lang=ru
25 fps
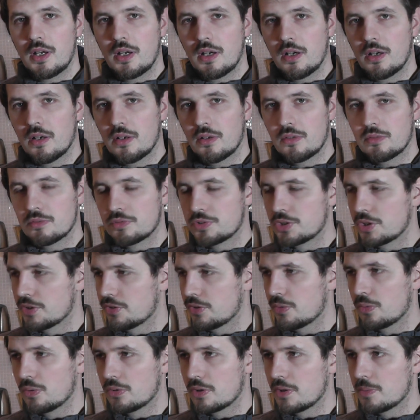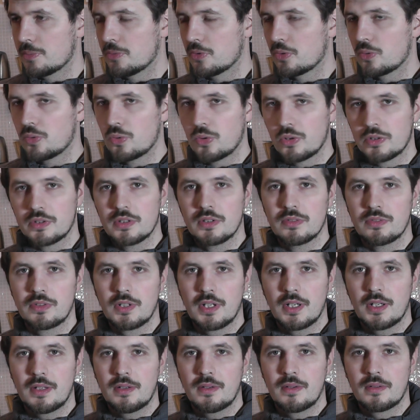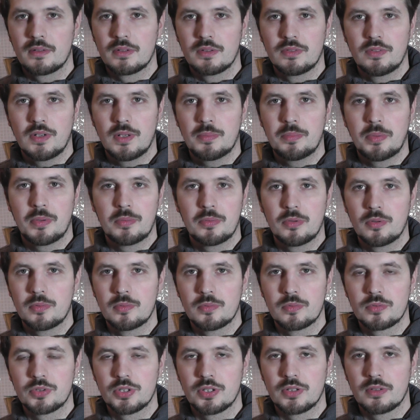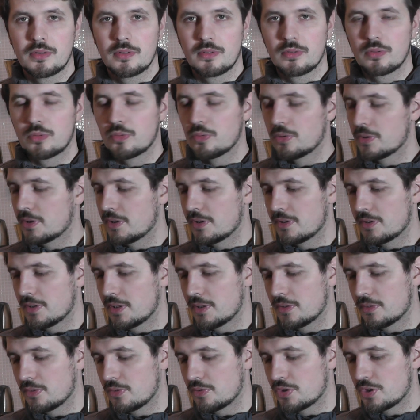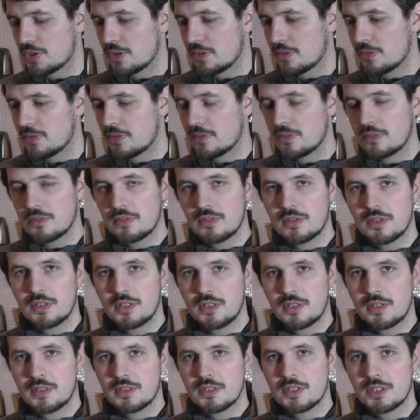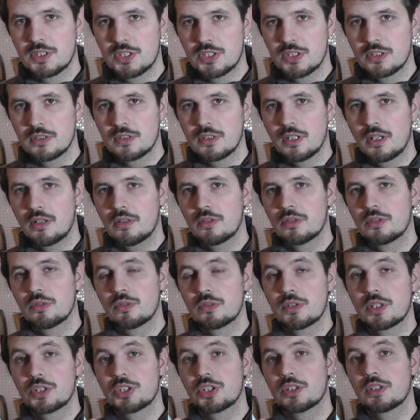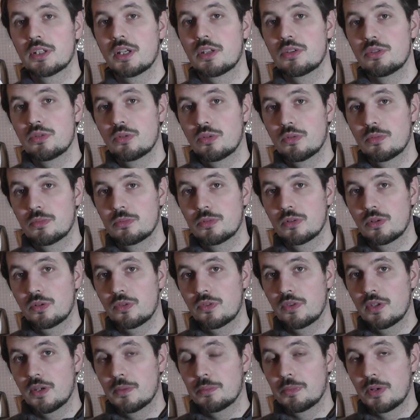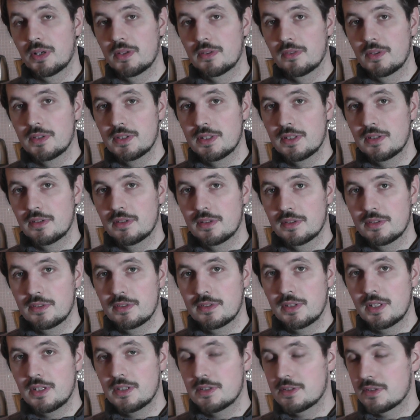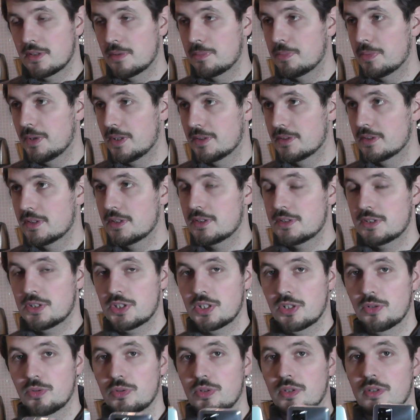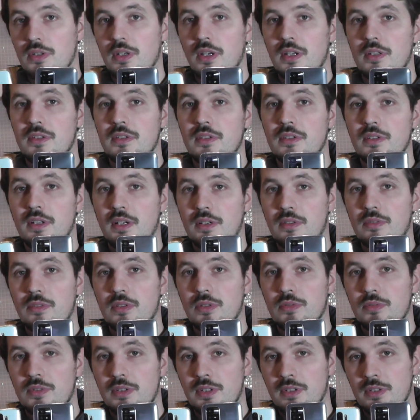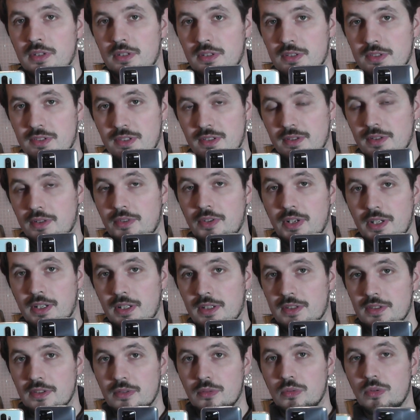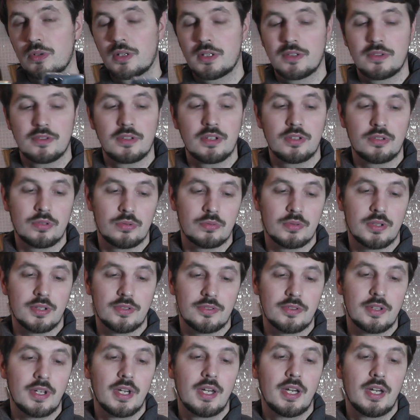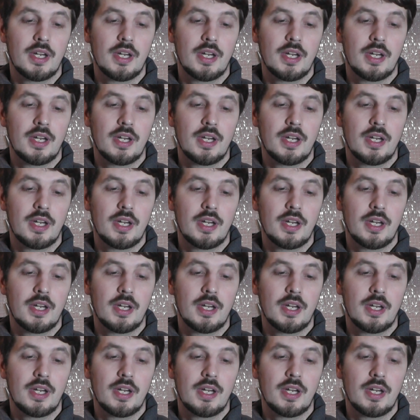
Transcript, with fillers: а, уже сколько ему, год, два, два, по-моему, уже года, я точно не считал, но даже на нем, друзья, производительность 305 тысяч, хотя одинаковая у них ценовая категория, здесь у нас